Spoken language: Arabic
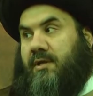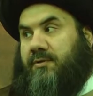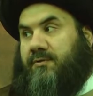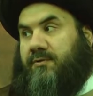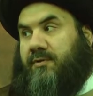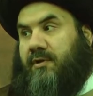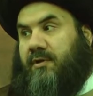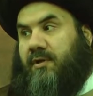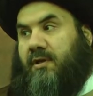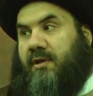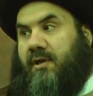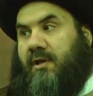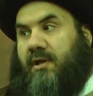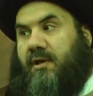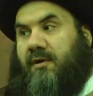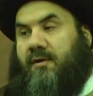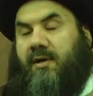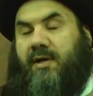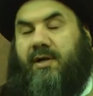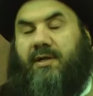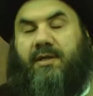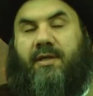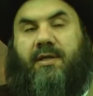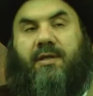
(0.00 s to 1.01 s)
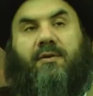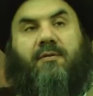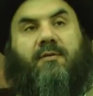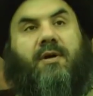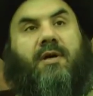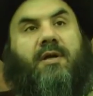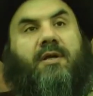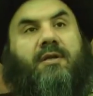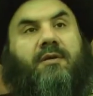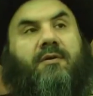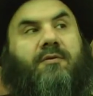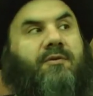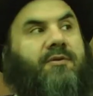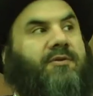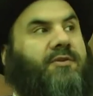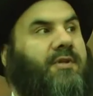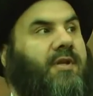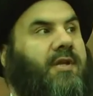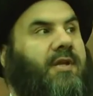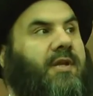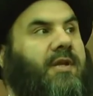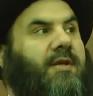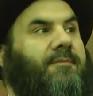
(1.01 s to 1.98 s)
صلى الله عليه واله
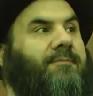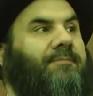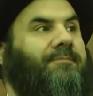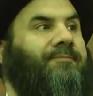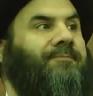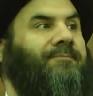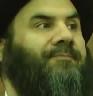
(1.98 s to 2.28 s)
وسلم